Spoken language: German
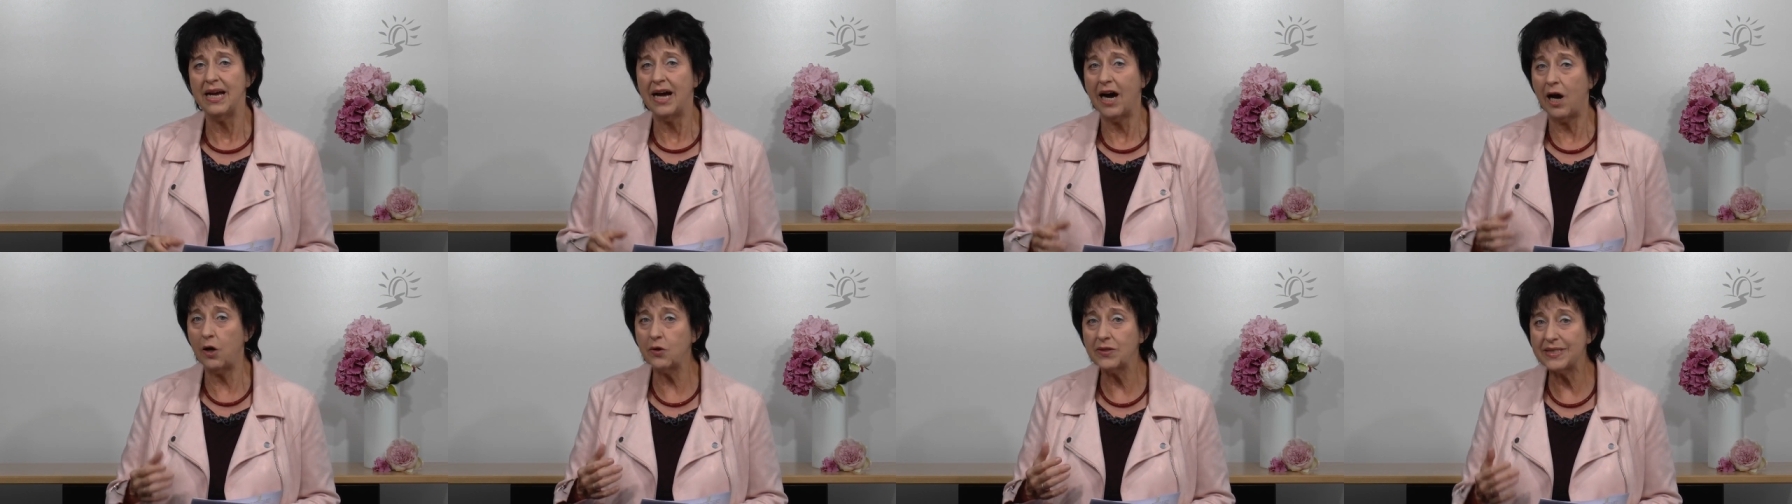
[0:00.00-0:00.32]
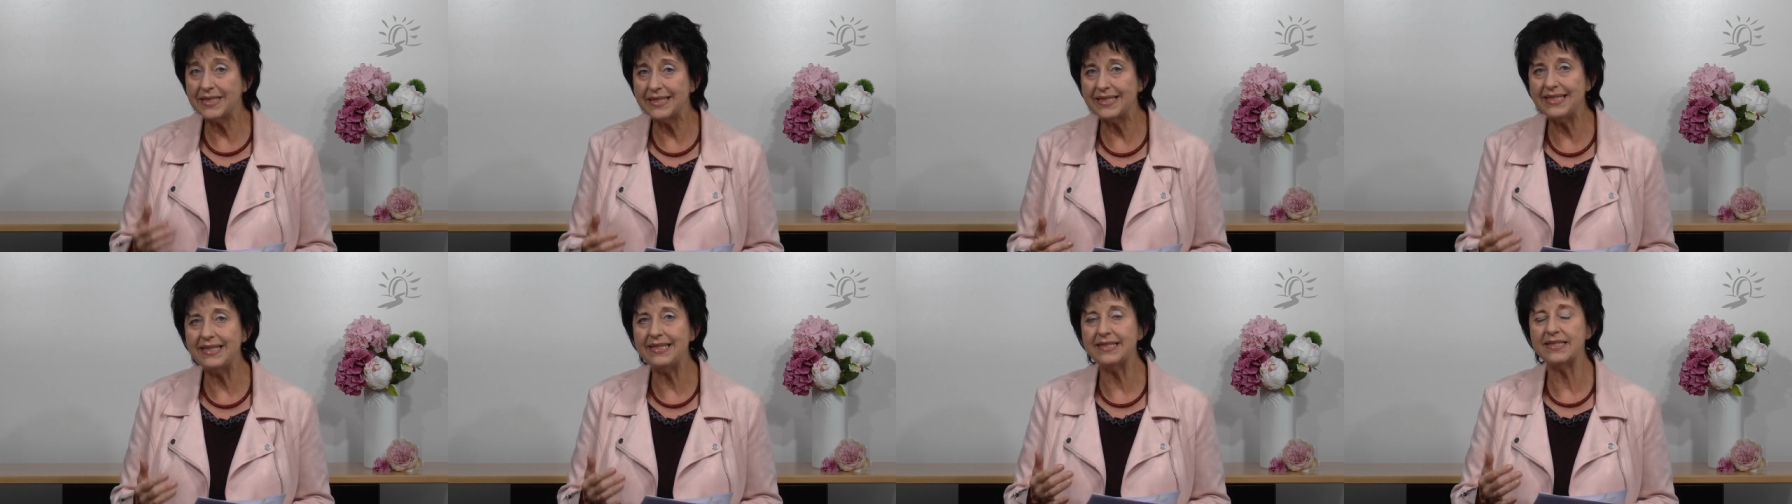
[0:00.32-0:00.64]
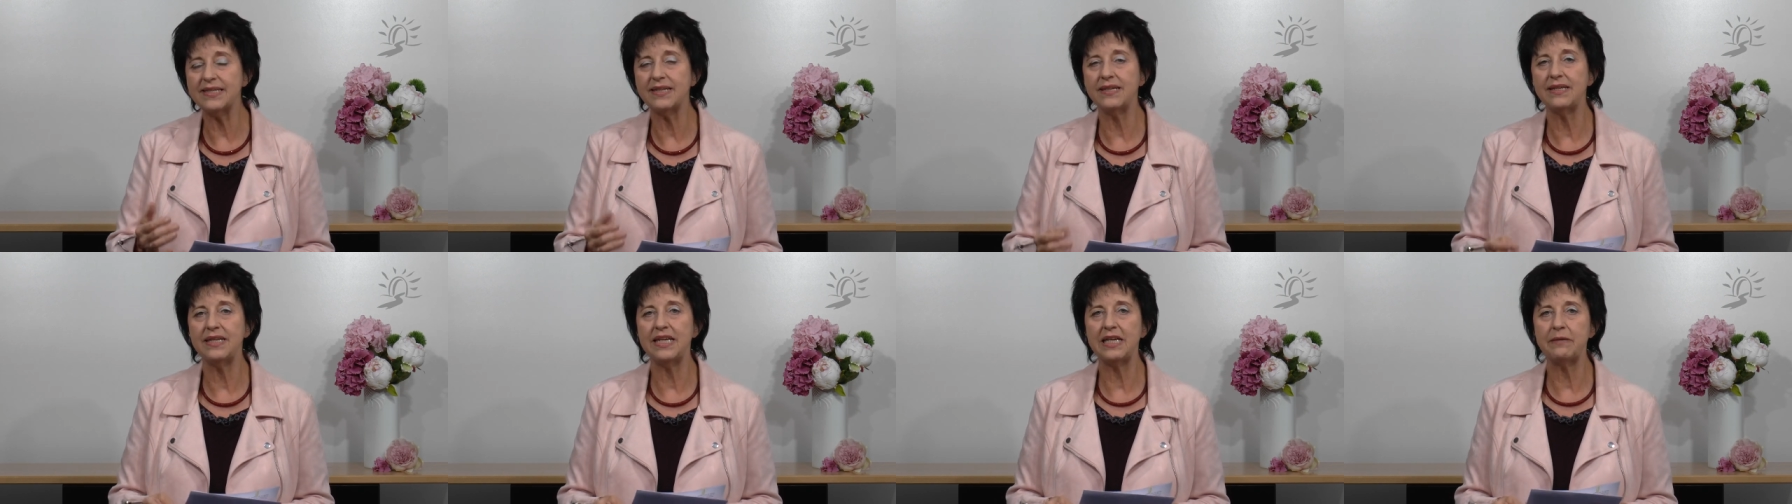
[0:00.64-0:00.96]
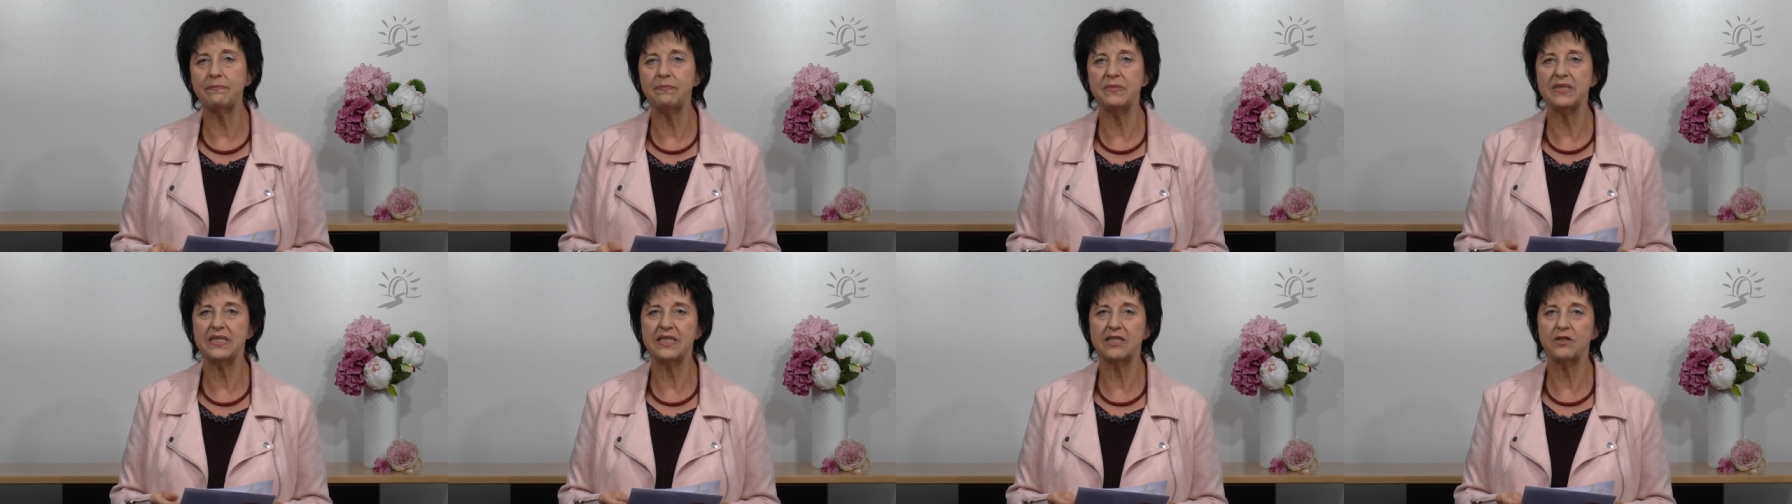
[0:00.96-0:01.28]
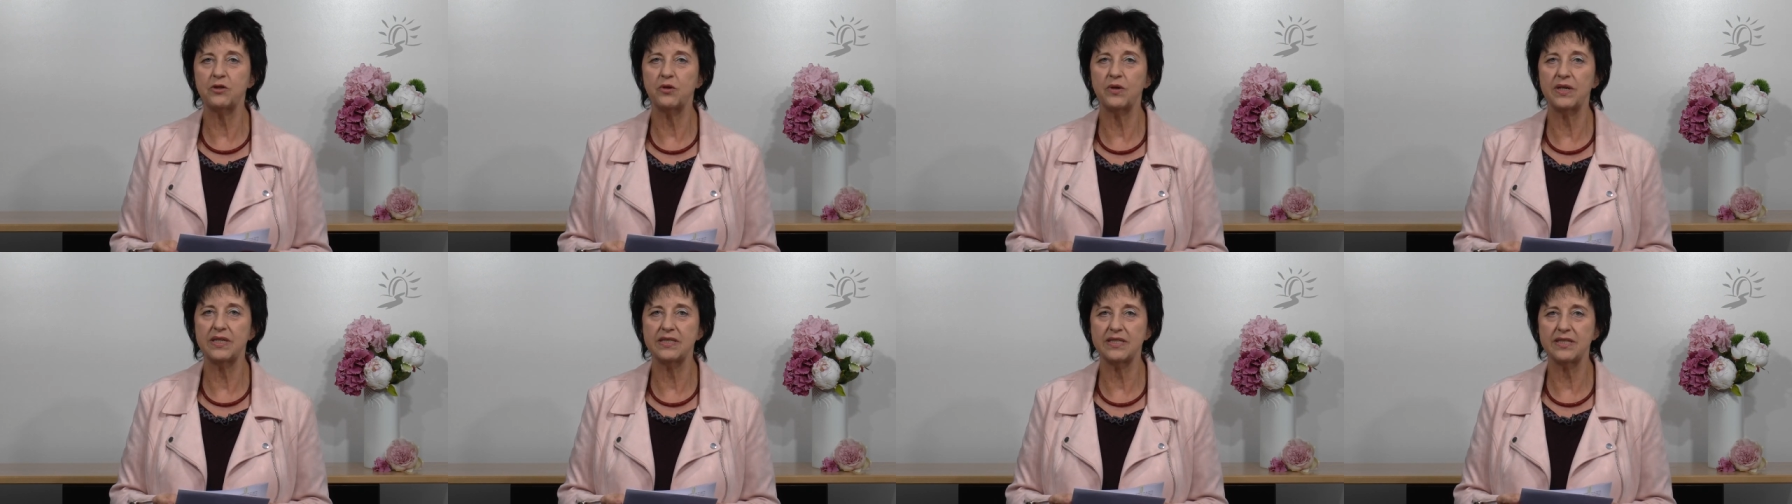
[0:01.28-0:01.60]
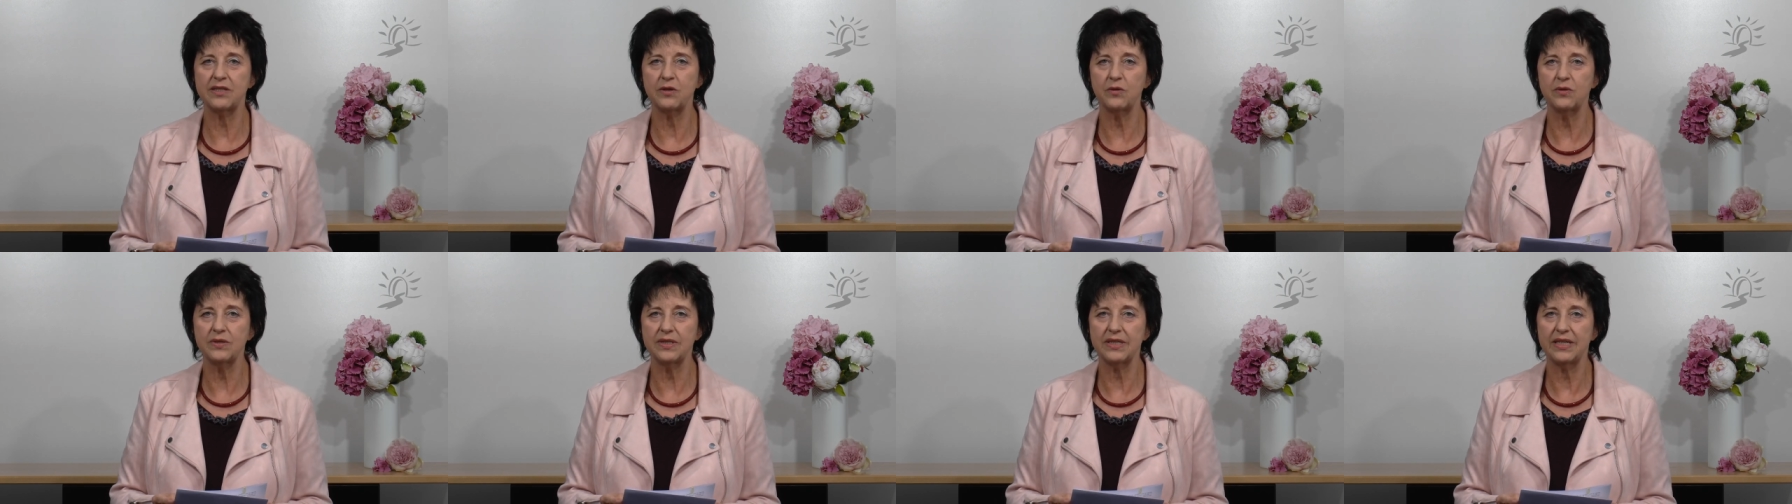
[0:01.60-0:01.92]
aus dieser
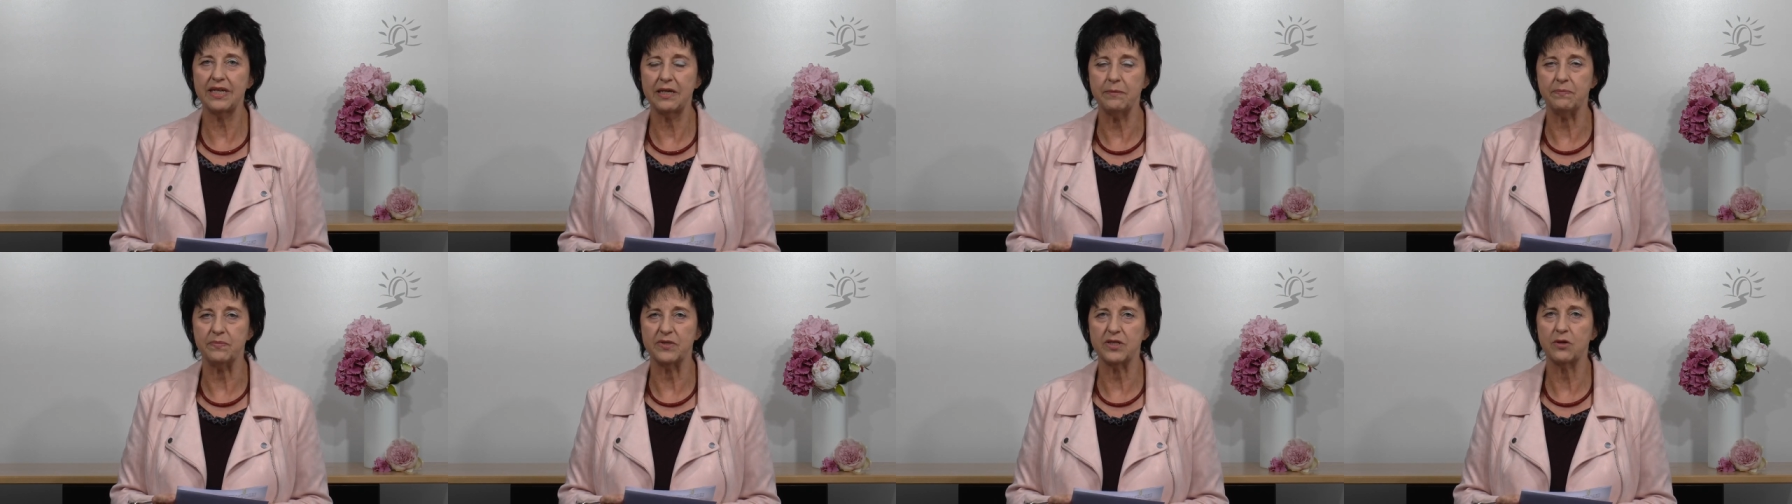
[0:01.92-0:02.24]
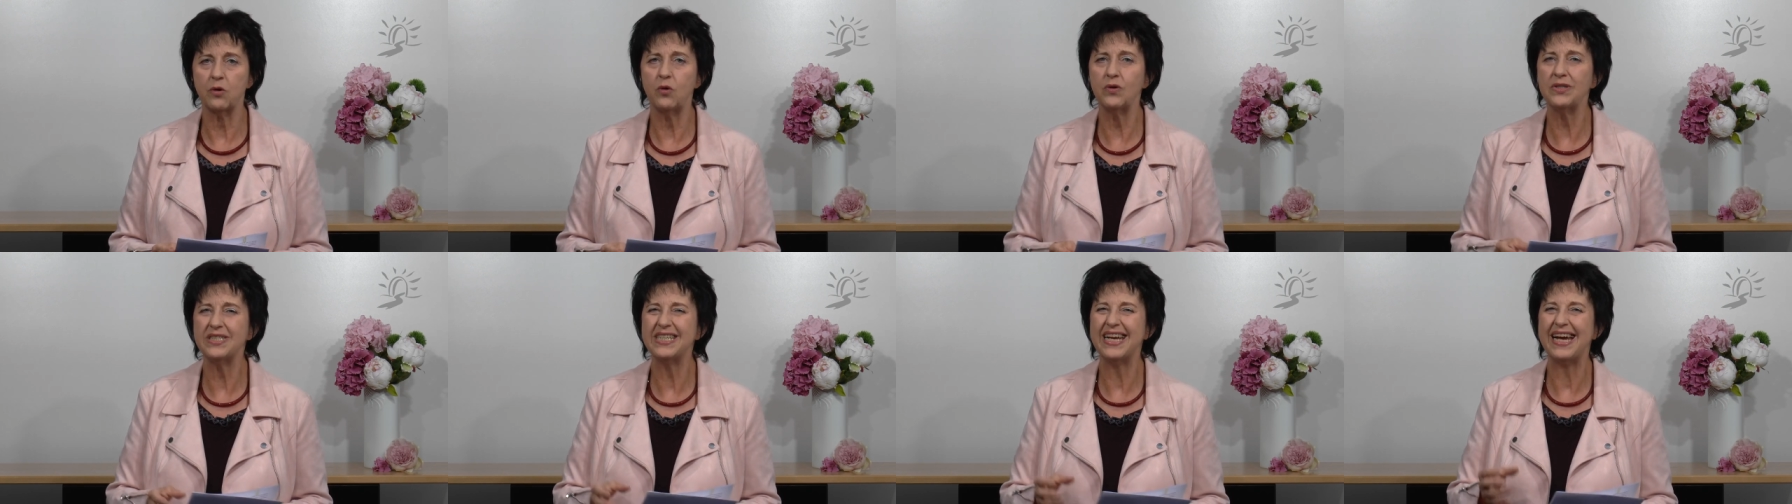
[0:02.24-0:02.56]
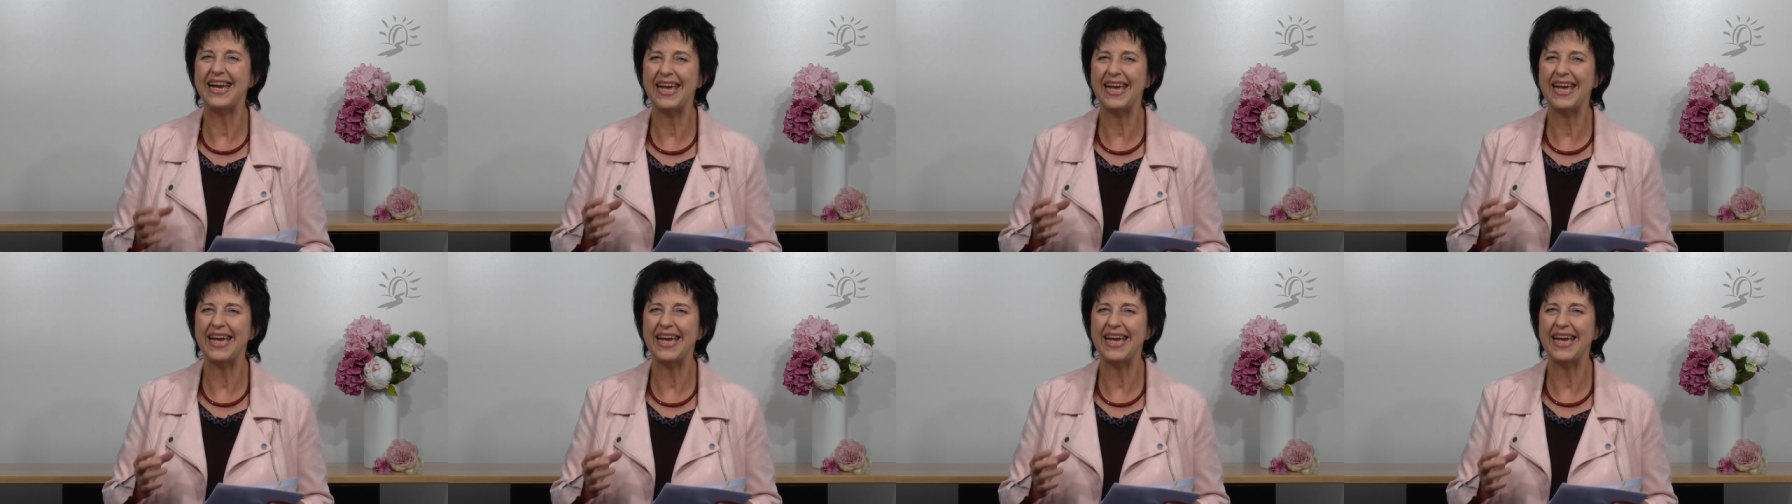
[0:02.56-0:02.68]
Lebenssituation gibt, unter